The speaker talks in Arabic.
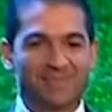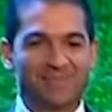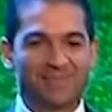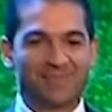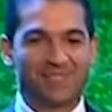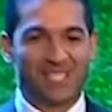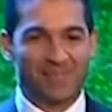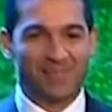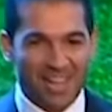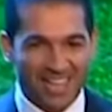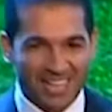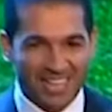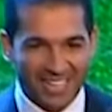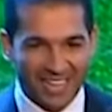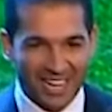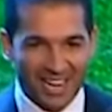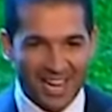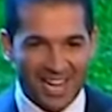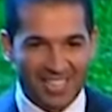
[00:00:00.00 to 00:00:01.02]
صباح الخير
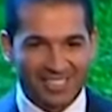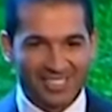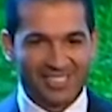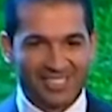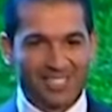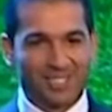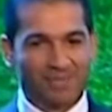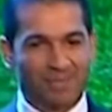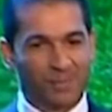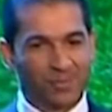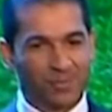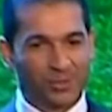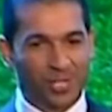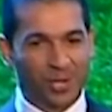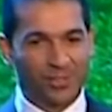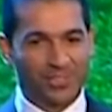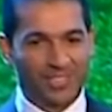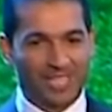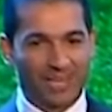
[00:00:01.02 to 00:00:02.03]
على حضرتك مبسوط قوي
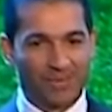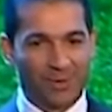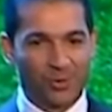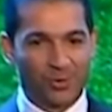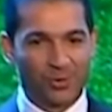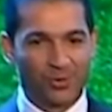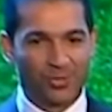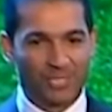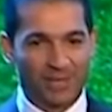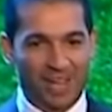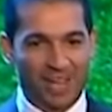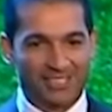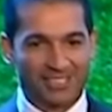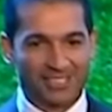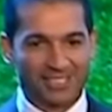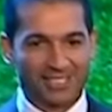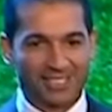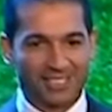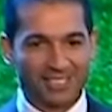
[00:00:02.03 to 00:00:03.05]
ان انا موجود قدام
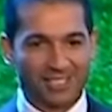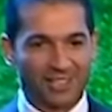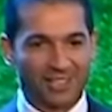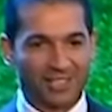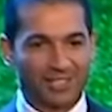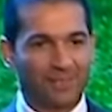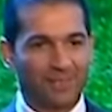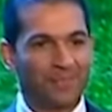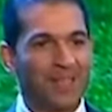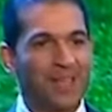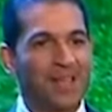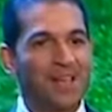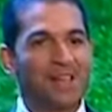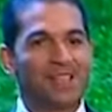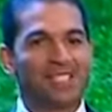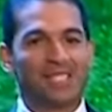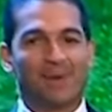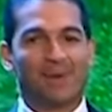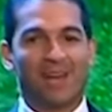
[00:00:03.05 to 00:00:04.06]
حضرتك النهارده
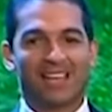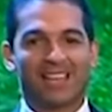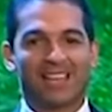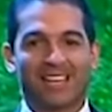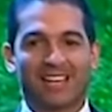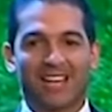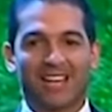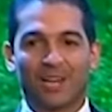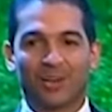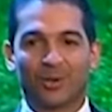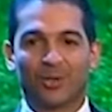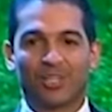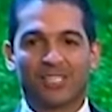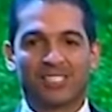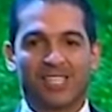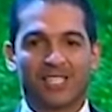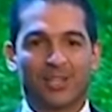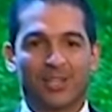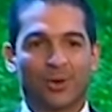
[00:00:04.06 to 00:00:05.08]
صباح الخير على كل
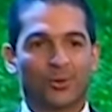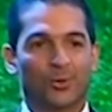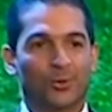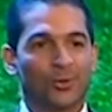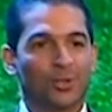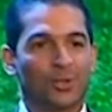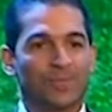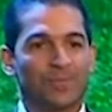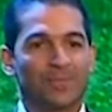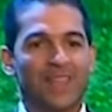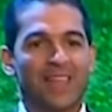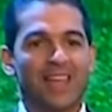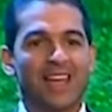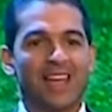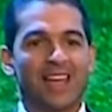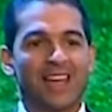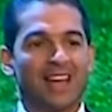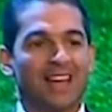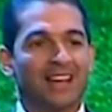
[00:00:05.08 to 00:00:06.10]
الساده الحضور
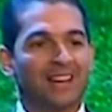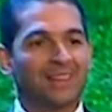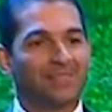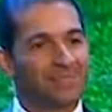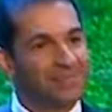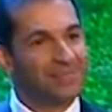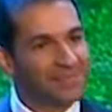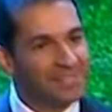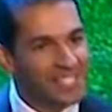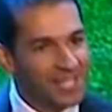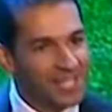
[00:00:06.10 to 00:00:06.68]
صباح